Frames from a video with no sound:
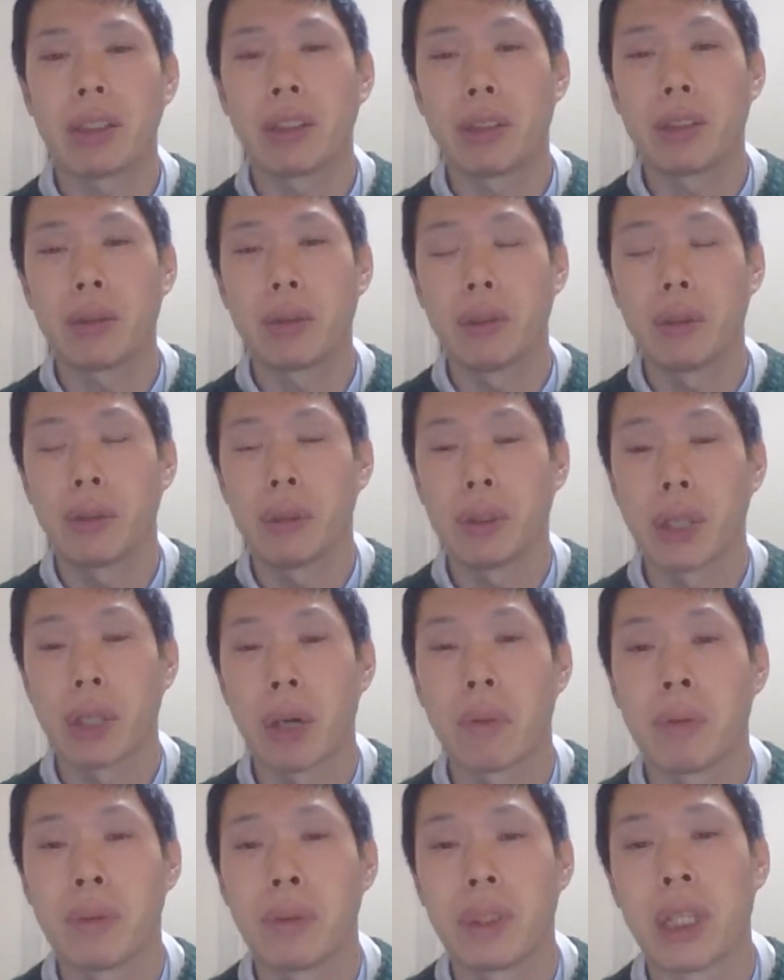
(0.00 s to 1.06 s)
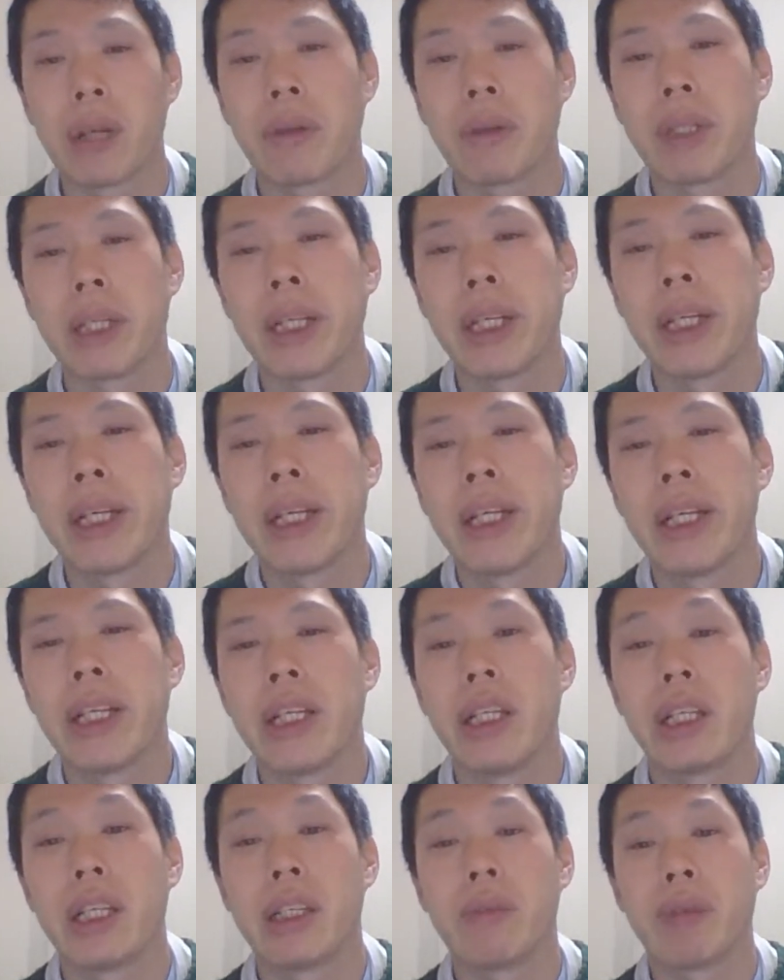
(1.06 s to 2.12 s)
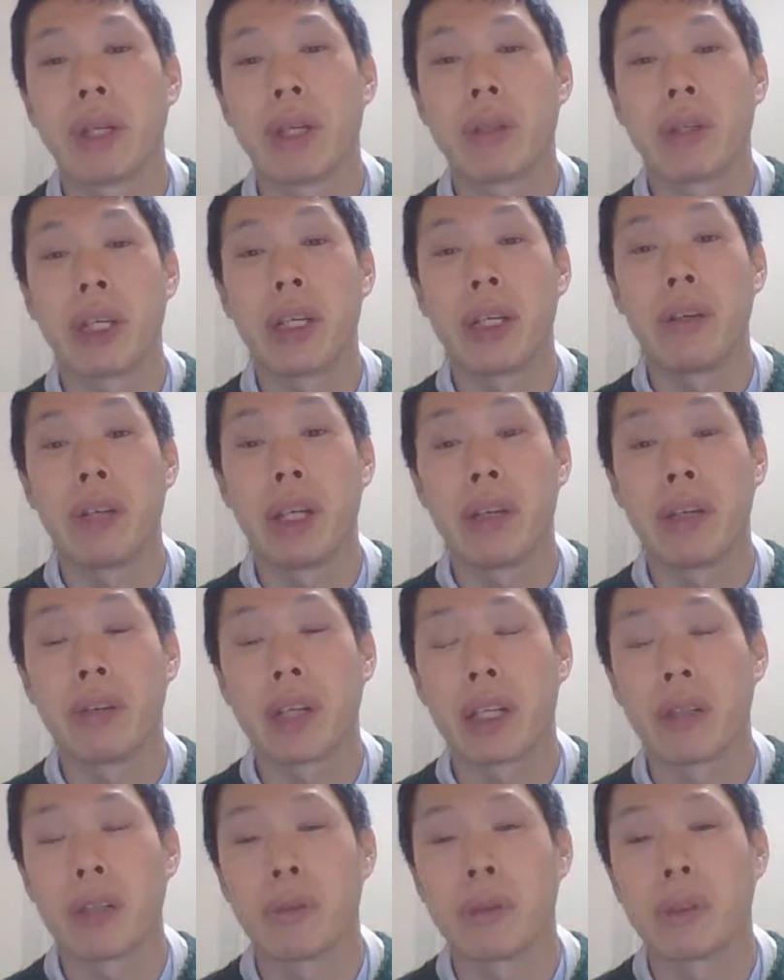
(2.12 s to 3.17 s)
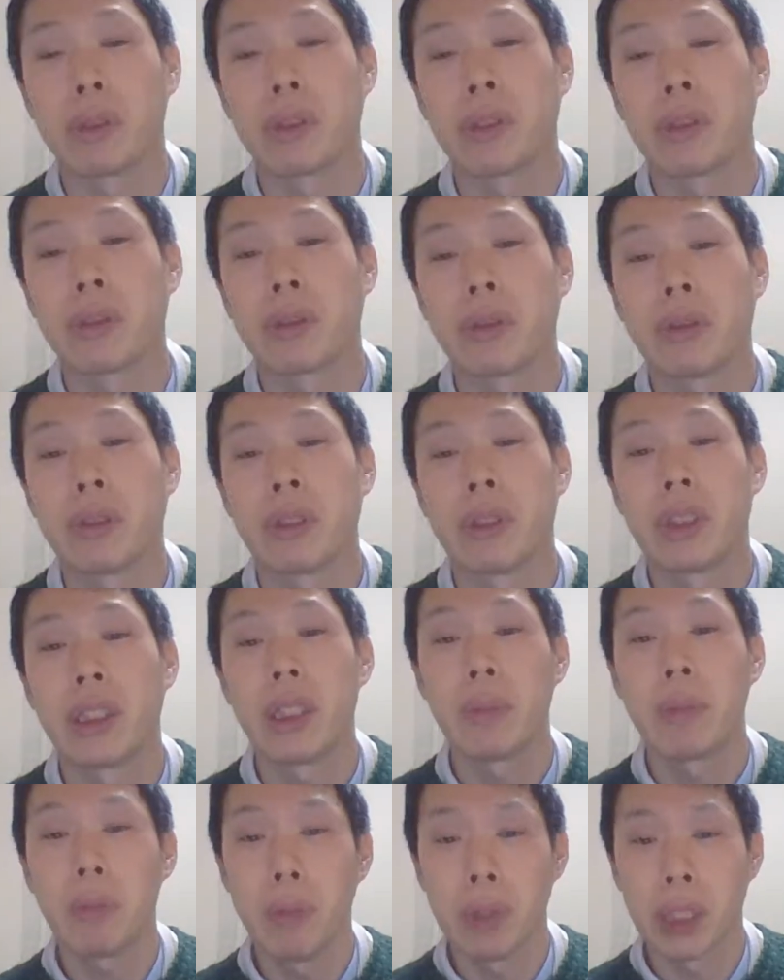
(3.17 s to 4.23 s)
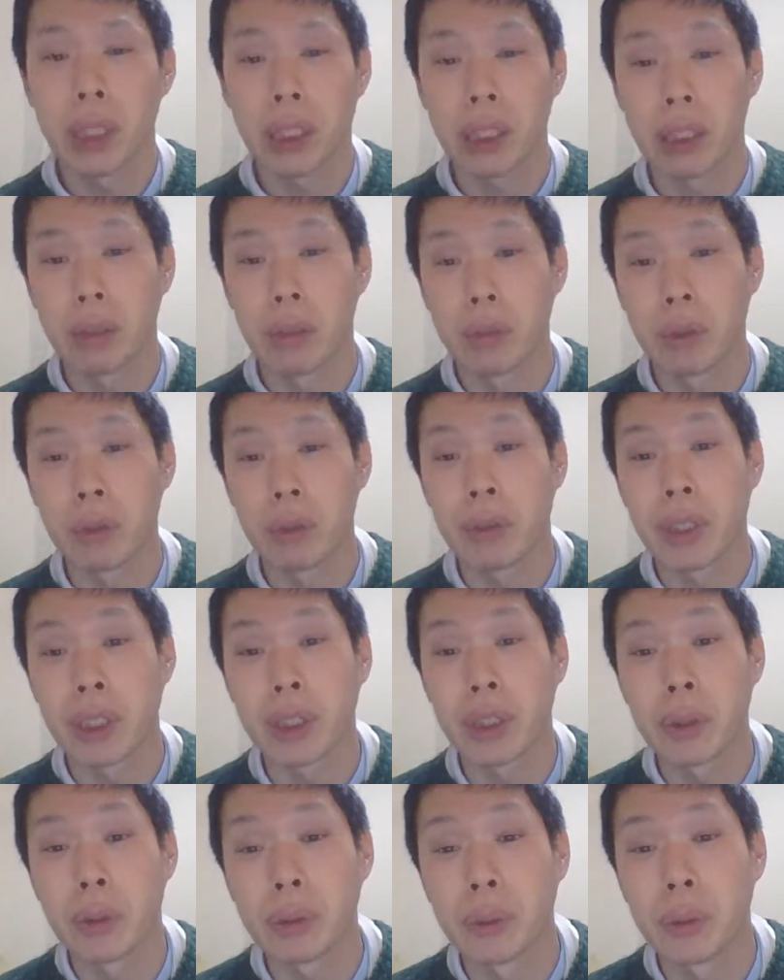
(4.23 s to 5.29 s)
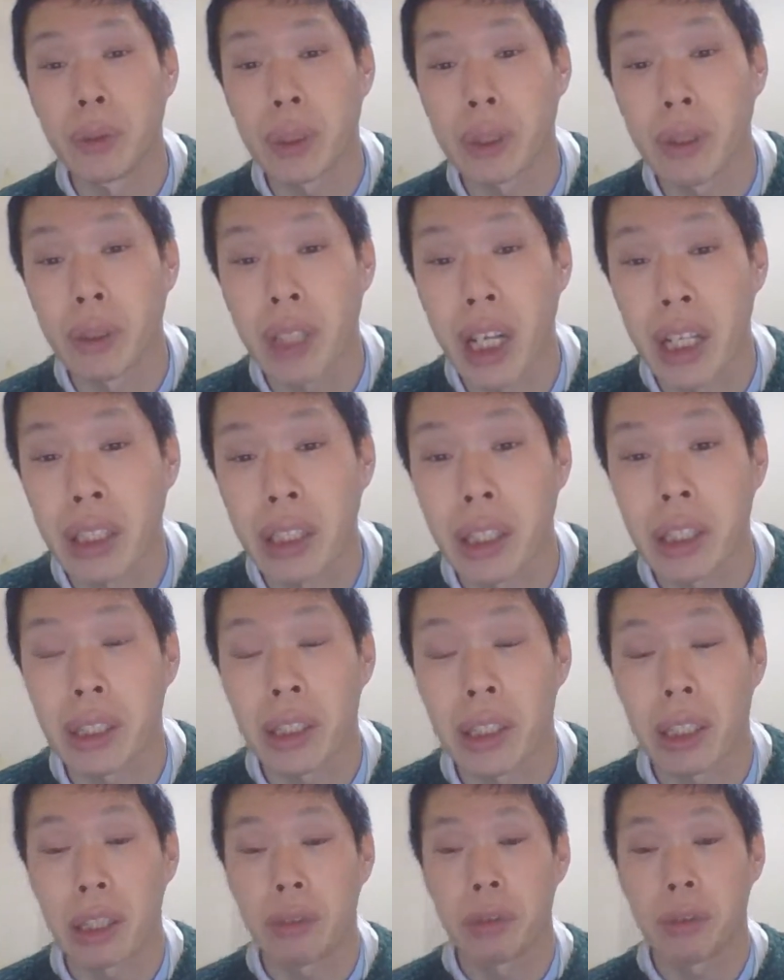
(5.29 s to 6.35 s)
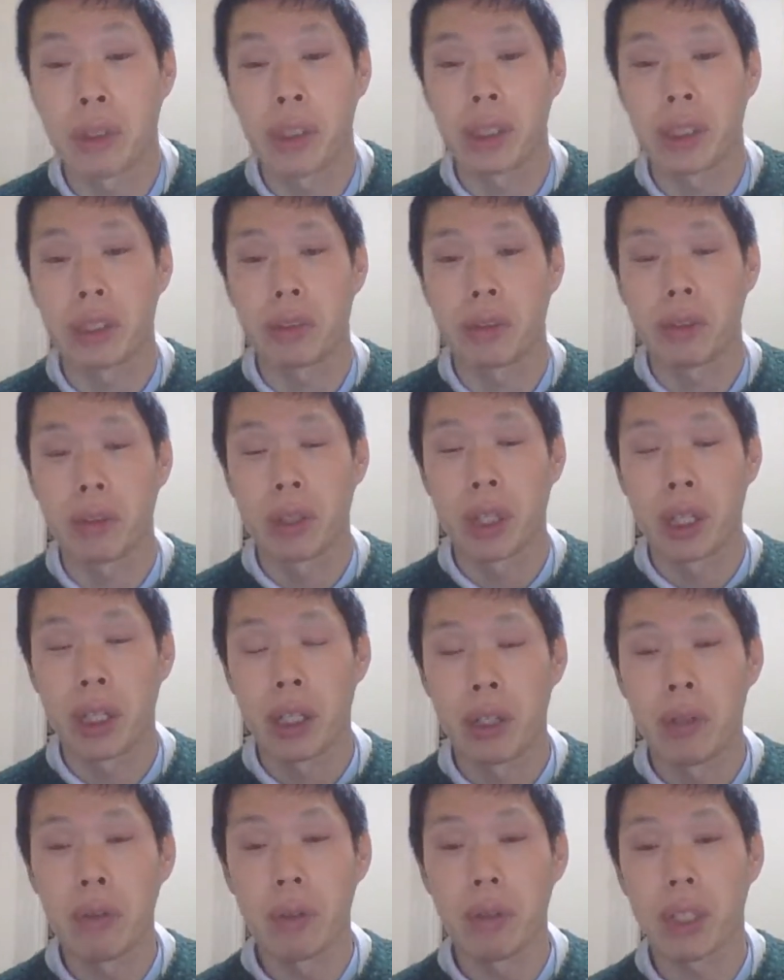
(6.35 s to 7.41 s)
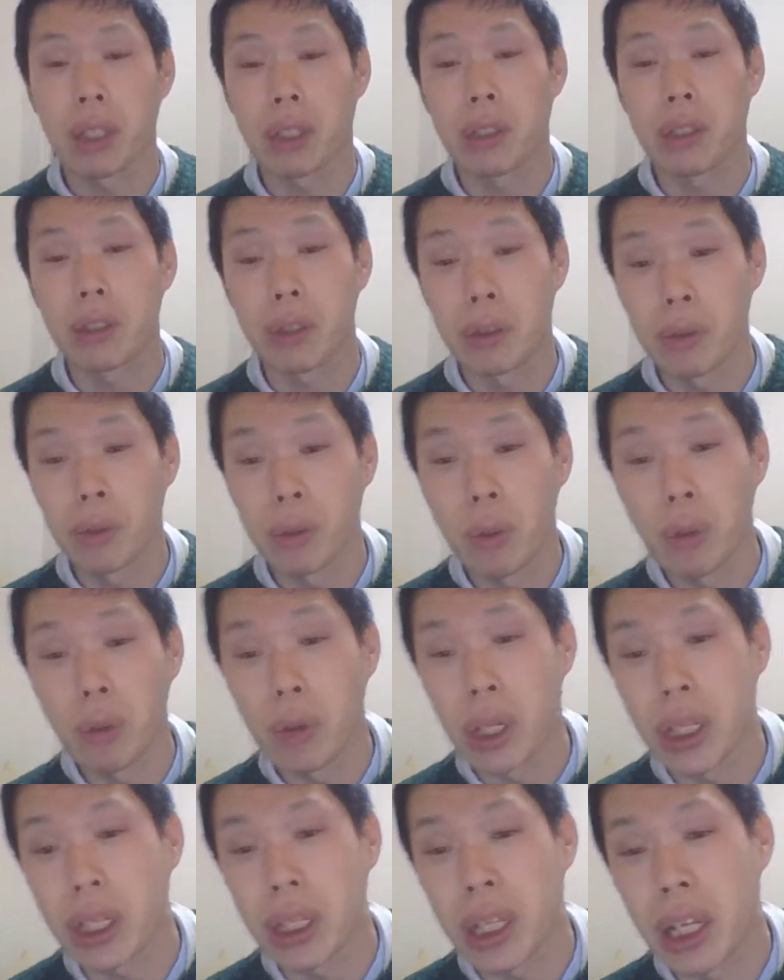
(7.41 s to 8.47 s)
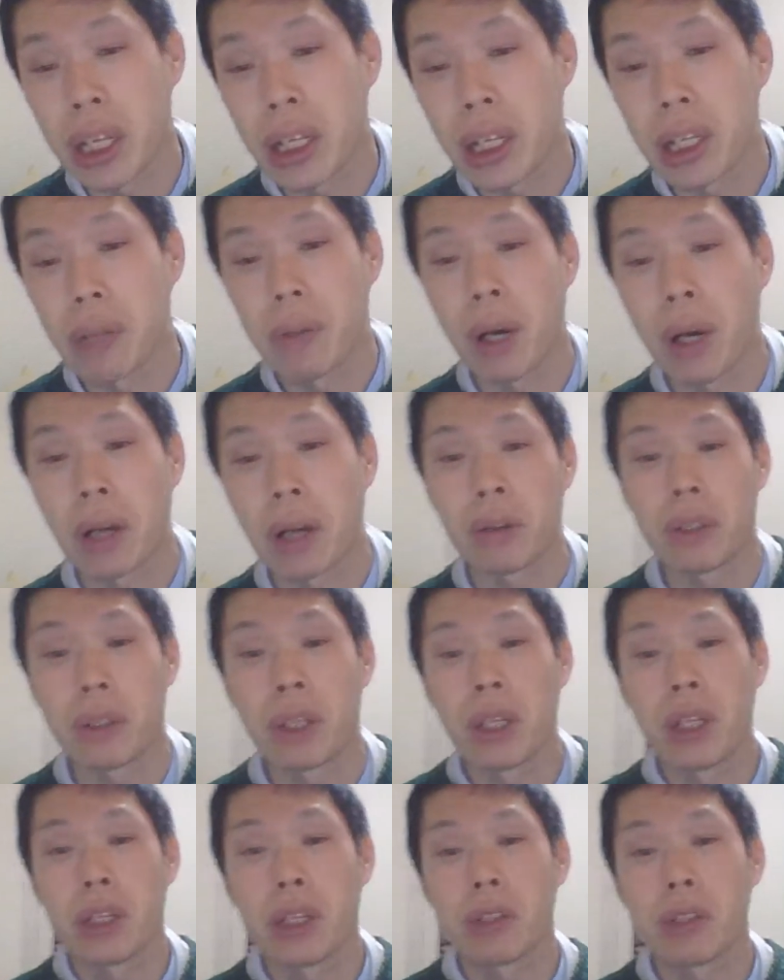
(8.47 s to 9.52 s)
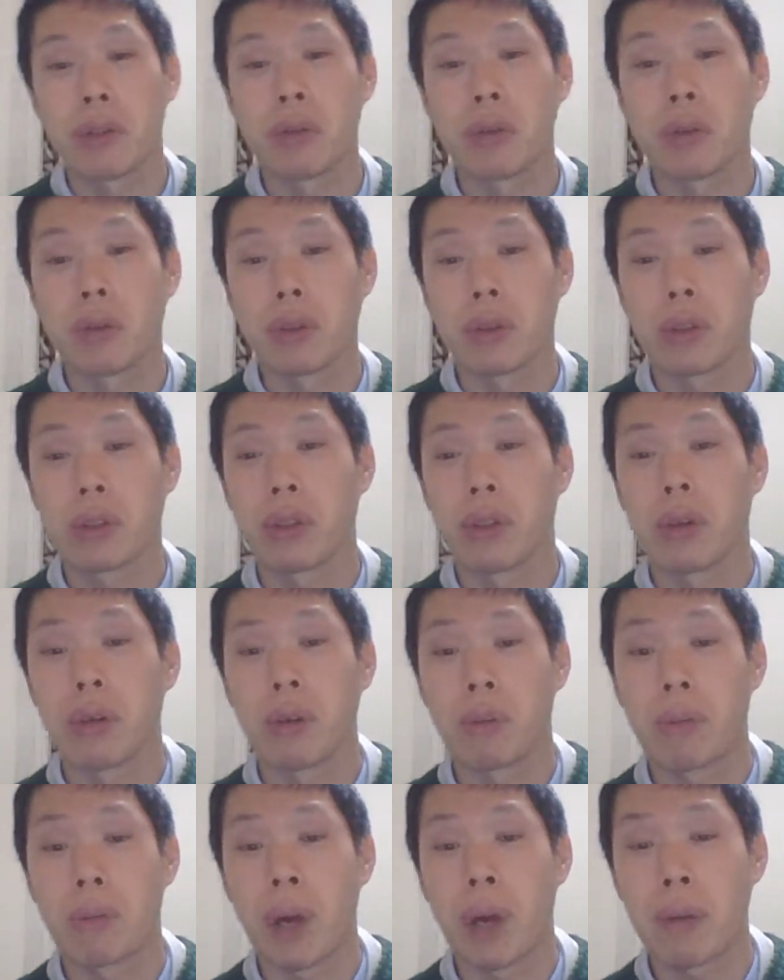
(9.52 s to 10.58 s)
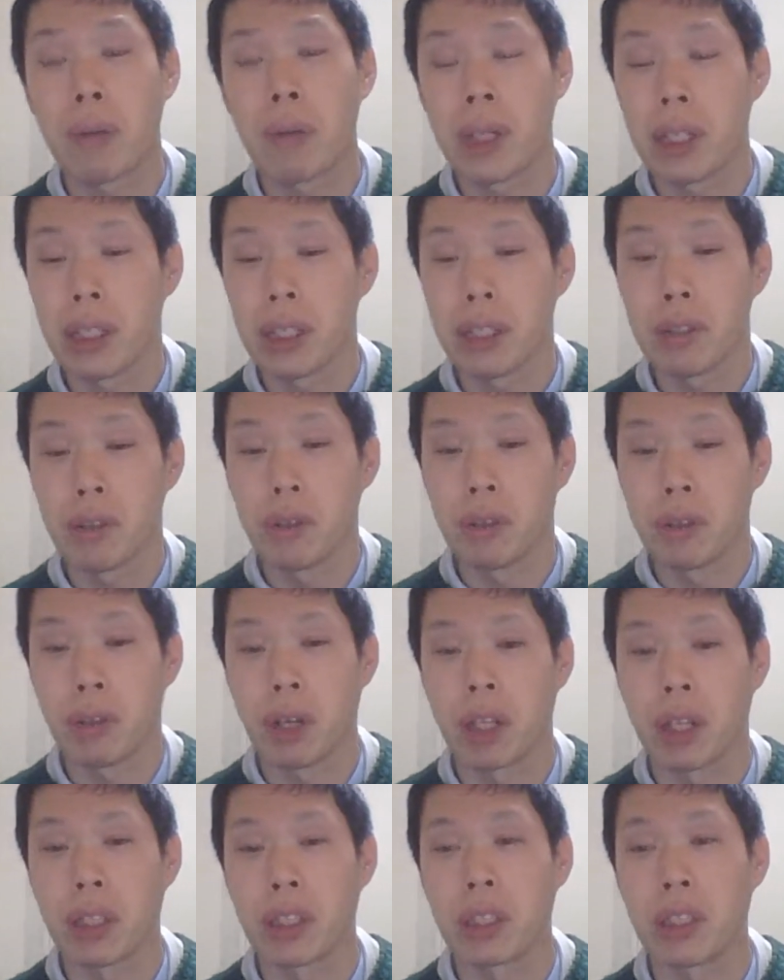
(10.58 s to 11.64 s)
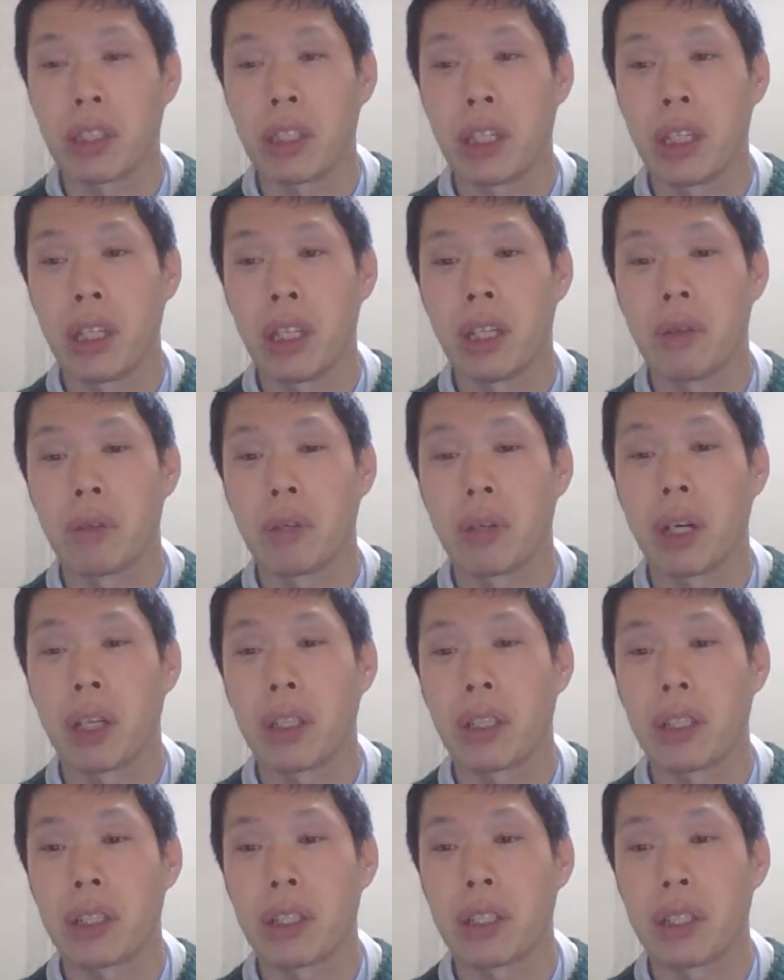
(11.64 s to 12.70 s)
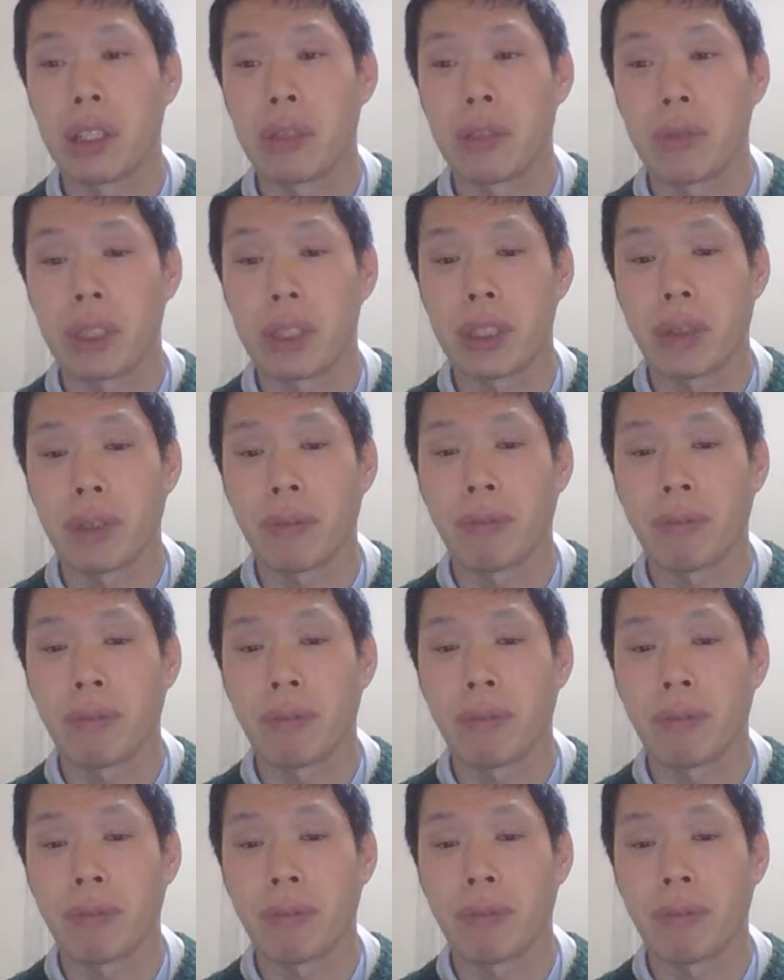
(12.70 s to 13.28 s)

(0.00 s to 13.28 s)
中央図書館本体はね、駅前の LL 館に移すと。で、一方で浅野文庫は市長公社を解体した跡地に。要はだから中央公園にね、今ある中央図書館をね、バラバラにするという話にね、これ発展してきました。